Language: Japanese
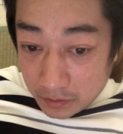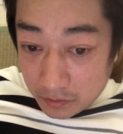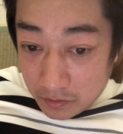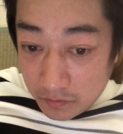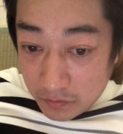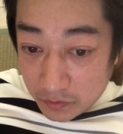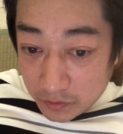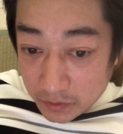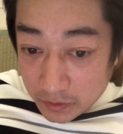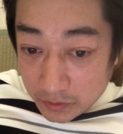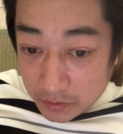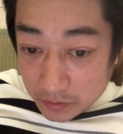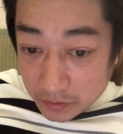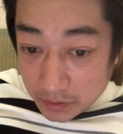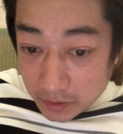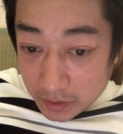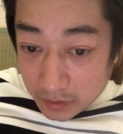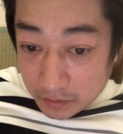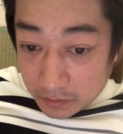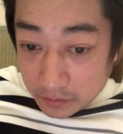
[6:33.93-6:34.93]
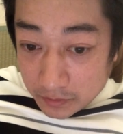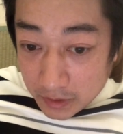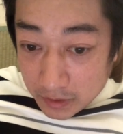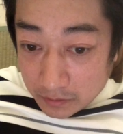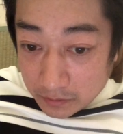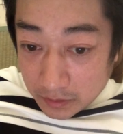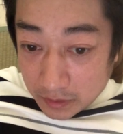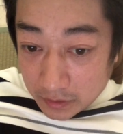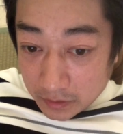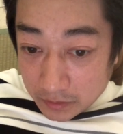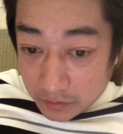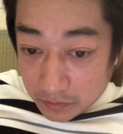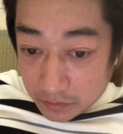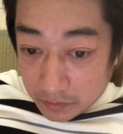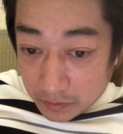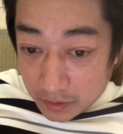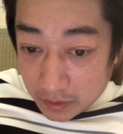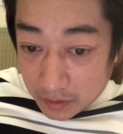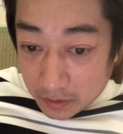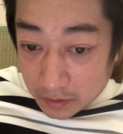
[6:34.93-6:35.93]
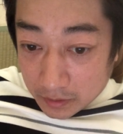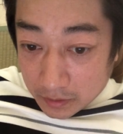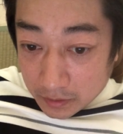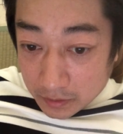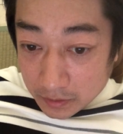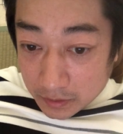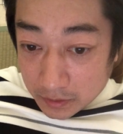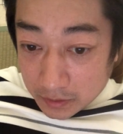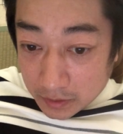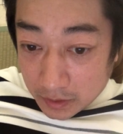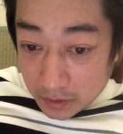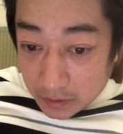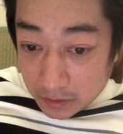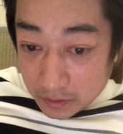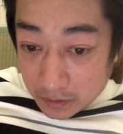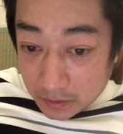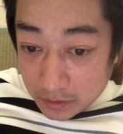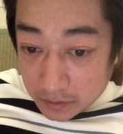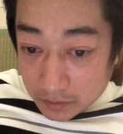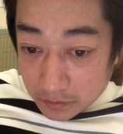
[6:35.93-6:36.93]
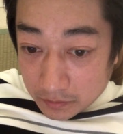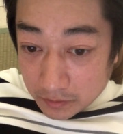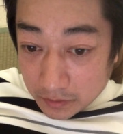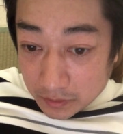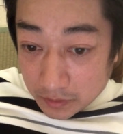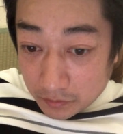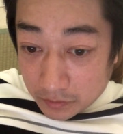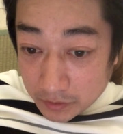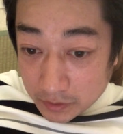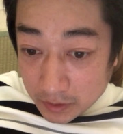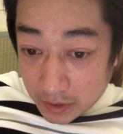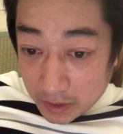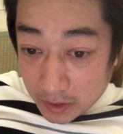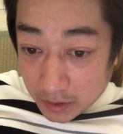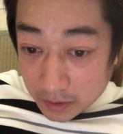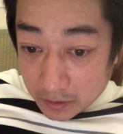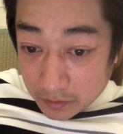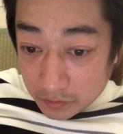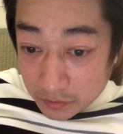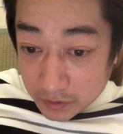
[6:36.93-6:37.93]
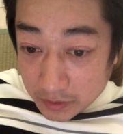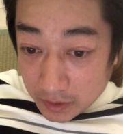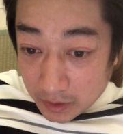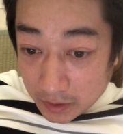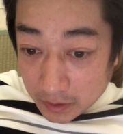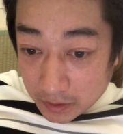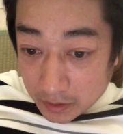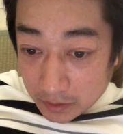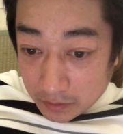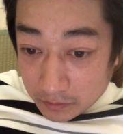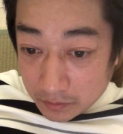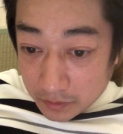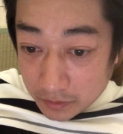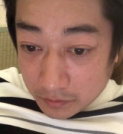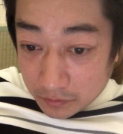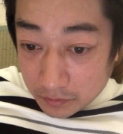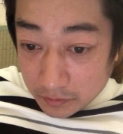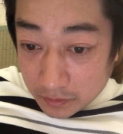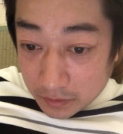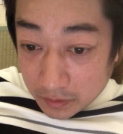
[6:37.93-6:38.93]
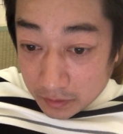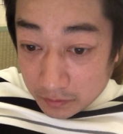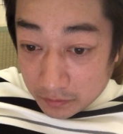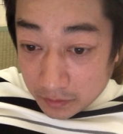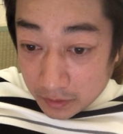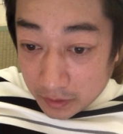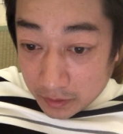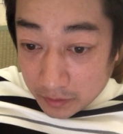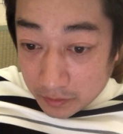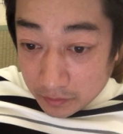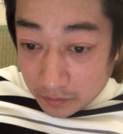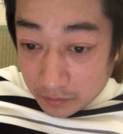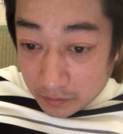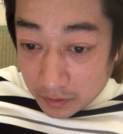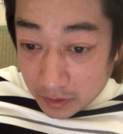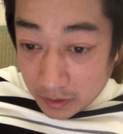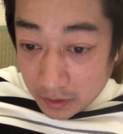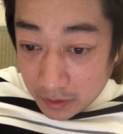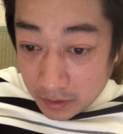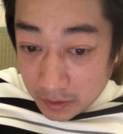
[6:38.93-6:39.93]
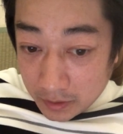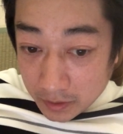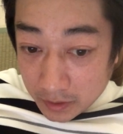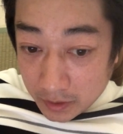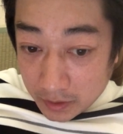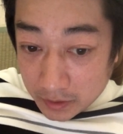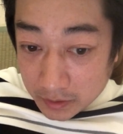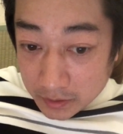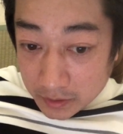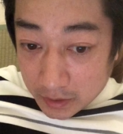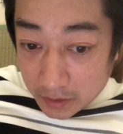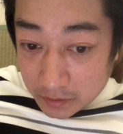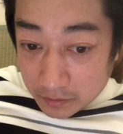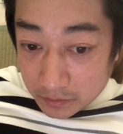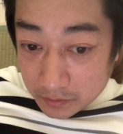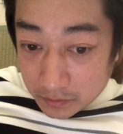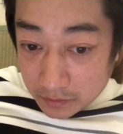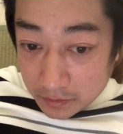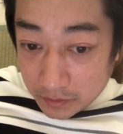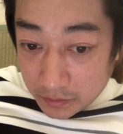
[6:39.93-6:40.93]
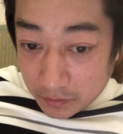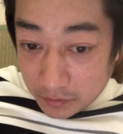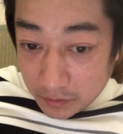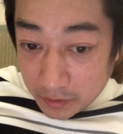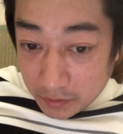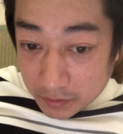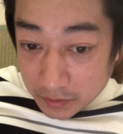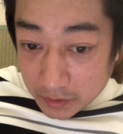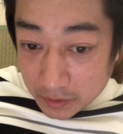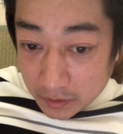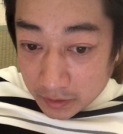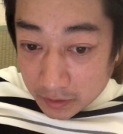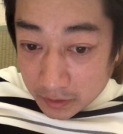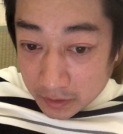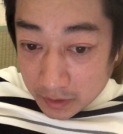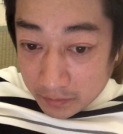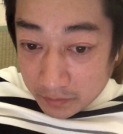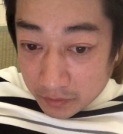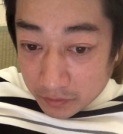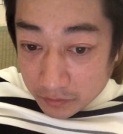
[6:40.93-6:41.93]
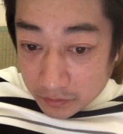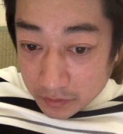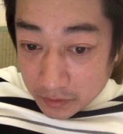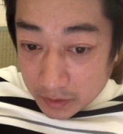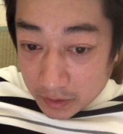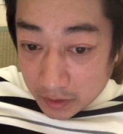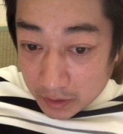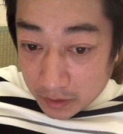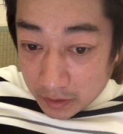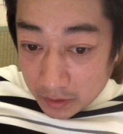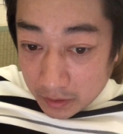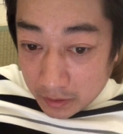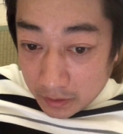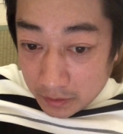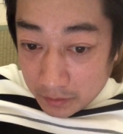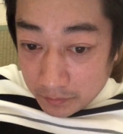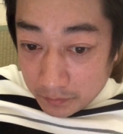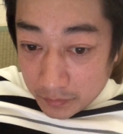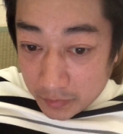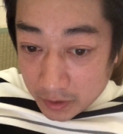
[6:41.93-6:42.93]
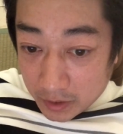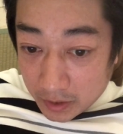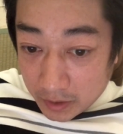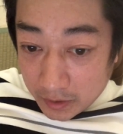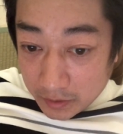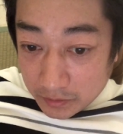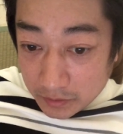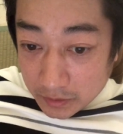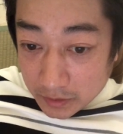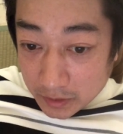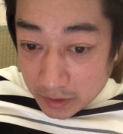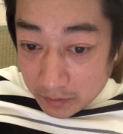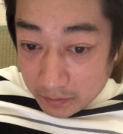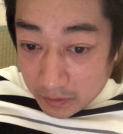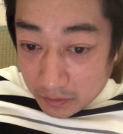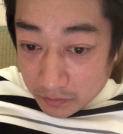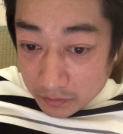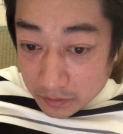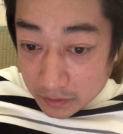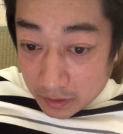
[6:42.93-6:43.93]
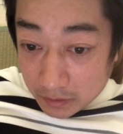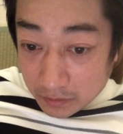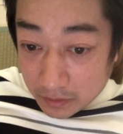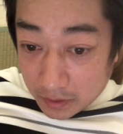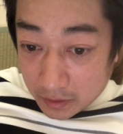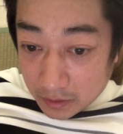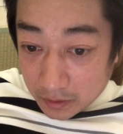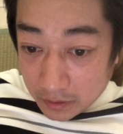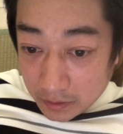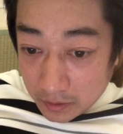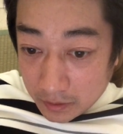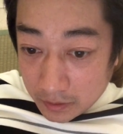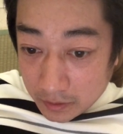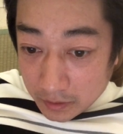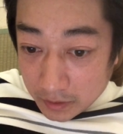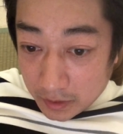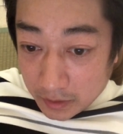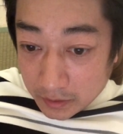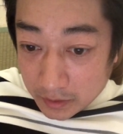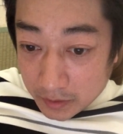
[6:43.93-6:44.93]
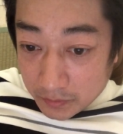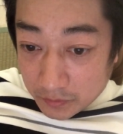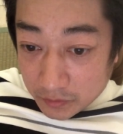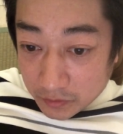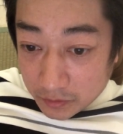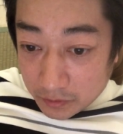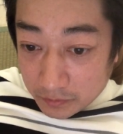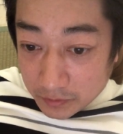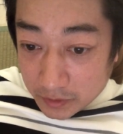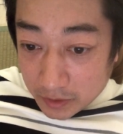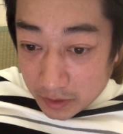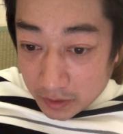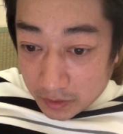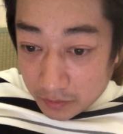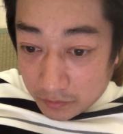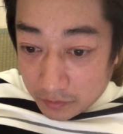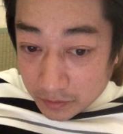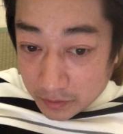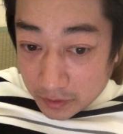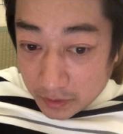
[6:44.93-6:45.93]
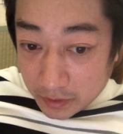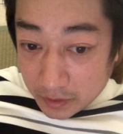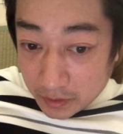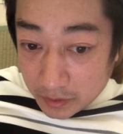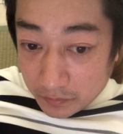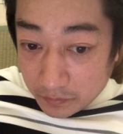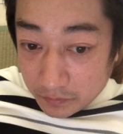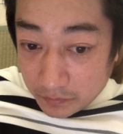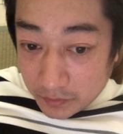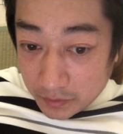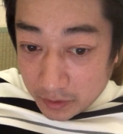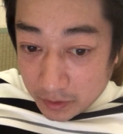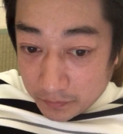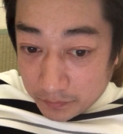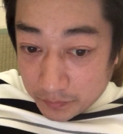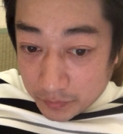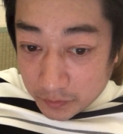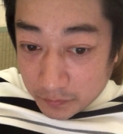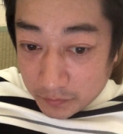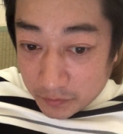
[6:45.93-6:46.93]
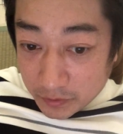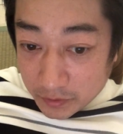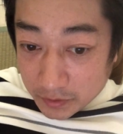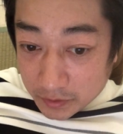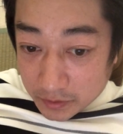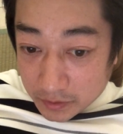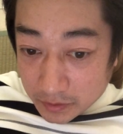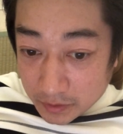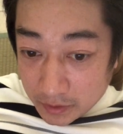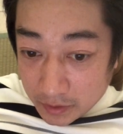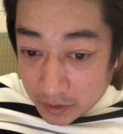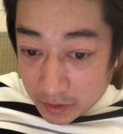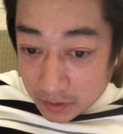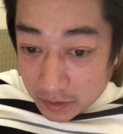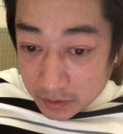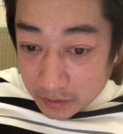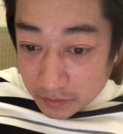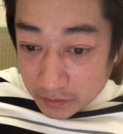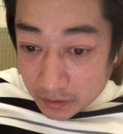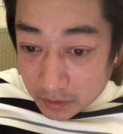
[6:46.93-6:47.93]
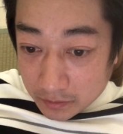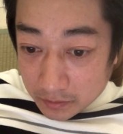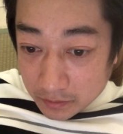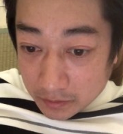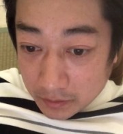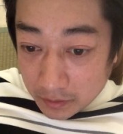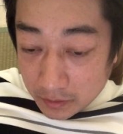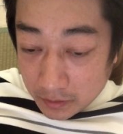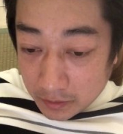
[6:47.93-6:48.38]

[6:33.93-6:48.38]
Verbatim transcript: 主に女性と若年層が喫煙率を押し上げ押し下げている日本での影響が敬遠される日本では新型タバコといえば加熱式タバコとなるが現在最もシェアが大きいフィリップ・モリス・インターナショナル